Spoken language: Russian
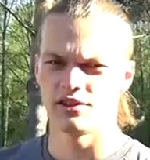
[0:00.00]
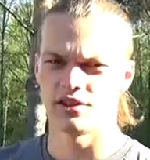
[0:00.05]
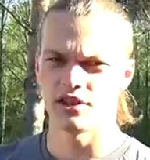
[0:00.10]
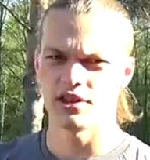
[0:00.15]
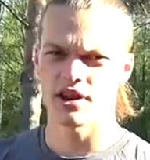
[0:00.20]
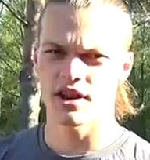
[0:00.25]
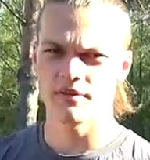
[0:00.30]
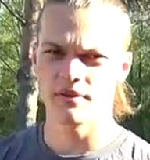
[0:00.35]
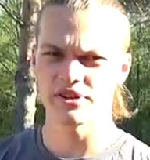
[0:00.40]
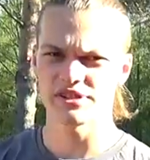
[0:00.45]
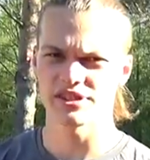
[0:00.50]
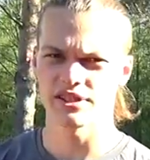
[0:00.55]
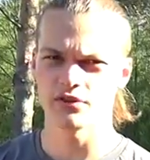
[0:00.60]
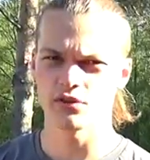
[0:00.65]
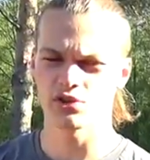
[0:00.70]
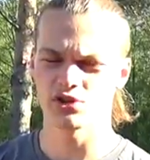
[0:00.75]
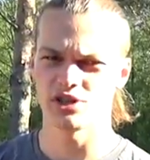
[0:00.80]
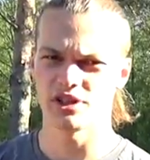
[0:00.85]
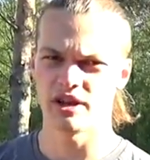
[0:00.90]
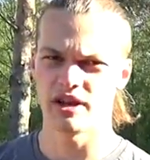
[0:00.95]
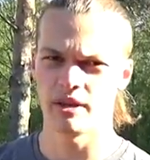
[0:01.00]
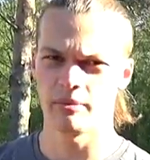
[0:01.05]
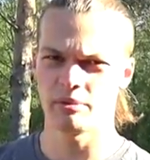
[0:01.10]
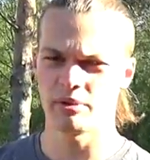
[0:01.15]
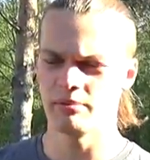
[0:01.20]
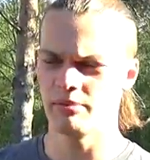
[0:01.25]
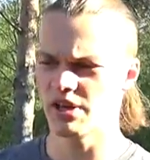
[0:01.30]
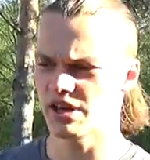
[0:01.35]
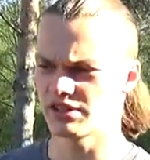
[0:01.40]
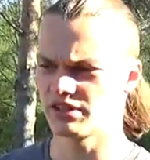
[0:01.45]
Тренироваться нужно
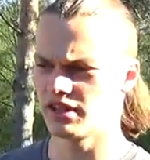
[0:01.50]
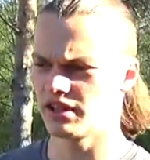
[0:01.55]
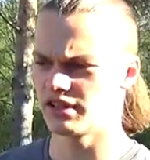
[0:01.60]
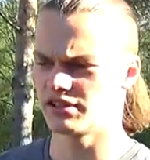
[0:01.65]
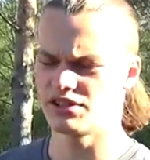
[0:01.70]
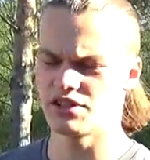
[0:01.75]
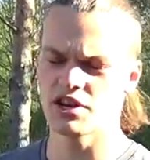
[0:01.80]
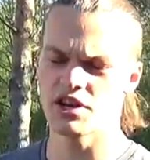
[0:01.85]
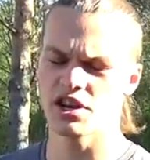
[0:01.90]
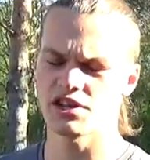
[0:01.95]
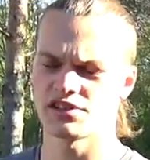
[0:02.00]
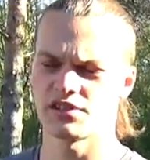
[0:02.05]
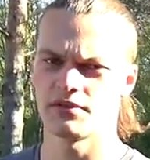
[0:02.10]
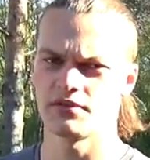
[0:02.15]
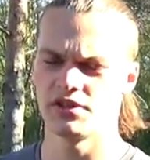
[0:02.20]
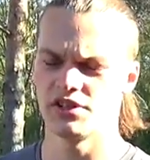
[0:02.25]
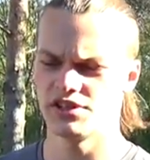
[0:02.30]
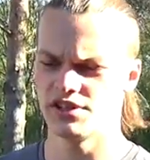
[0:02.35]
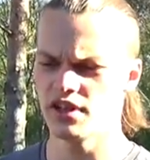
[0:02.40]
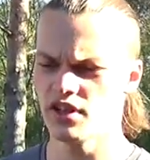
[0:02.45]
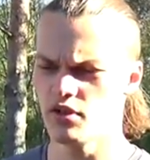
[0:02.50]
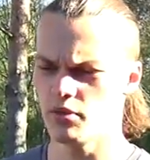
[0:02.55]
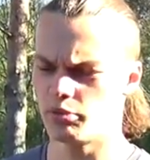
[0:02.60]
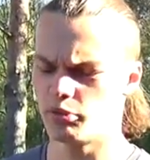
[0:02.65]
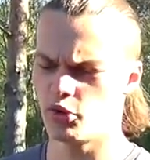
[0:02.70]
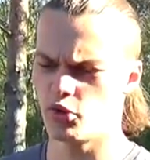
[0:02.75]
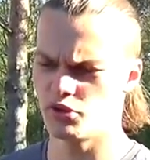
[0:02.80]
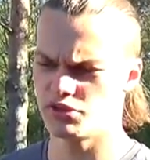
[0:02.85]
примерно три раза в неделю по